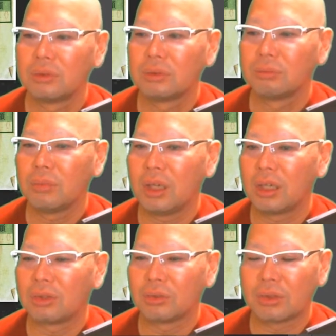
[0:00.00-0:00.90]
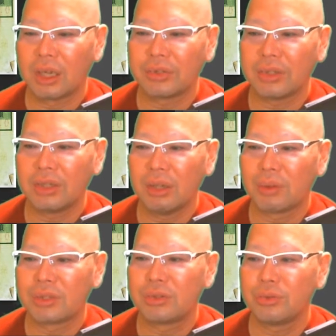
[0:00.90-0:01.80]
まああの簡単に言え
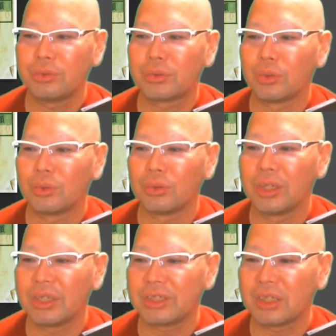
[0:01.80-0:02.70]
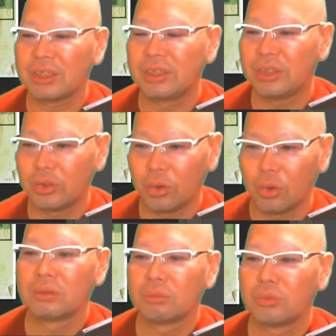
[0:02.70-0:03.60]
ば中小零細企業
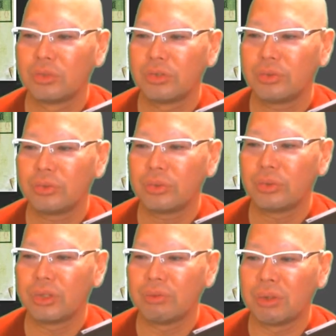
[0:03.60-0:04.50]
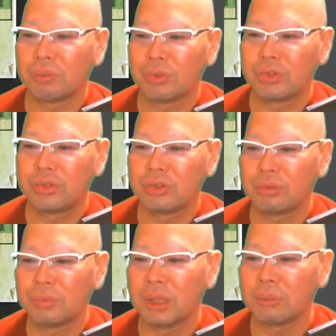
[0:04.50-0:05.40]
もう従業員はもう
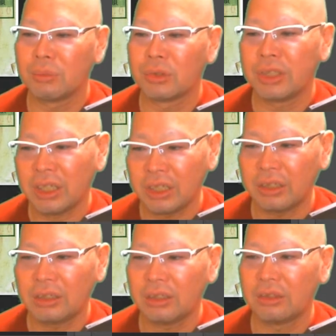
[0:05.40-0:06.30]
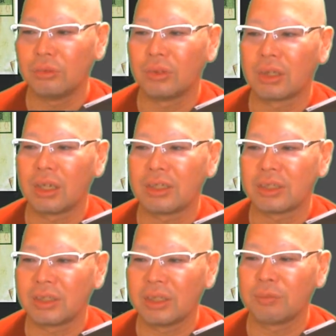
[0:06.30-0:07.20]
10名もいないような会
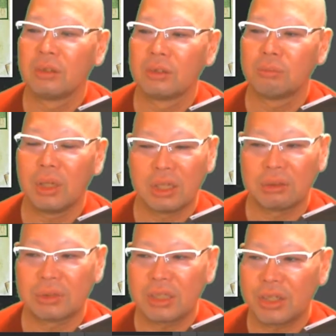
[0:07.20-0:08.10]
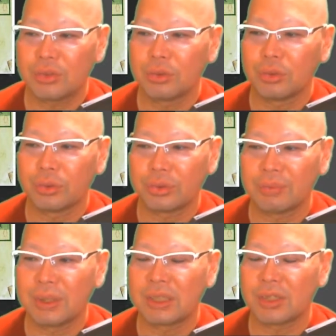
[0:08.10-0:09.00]
社で、まあ、社長と、
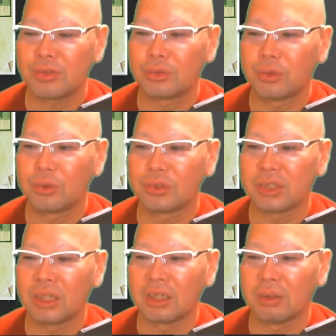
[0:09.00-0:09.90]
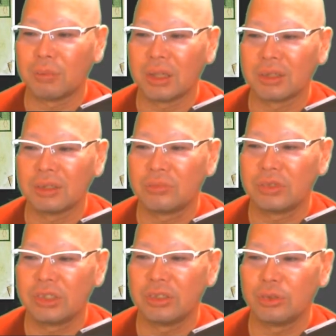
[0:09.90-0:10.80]
まあ、社長の奥さんが、まあ、
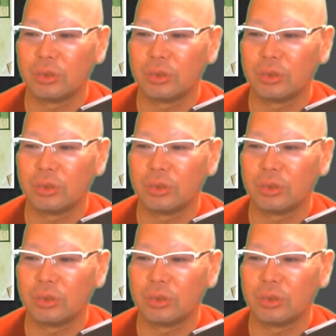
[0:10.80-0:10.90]
陣取っ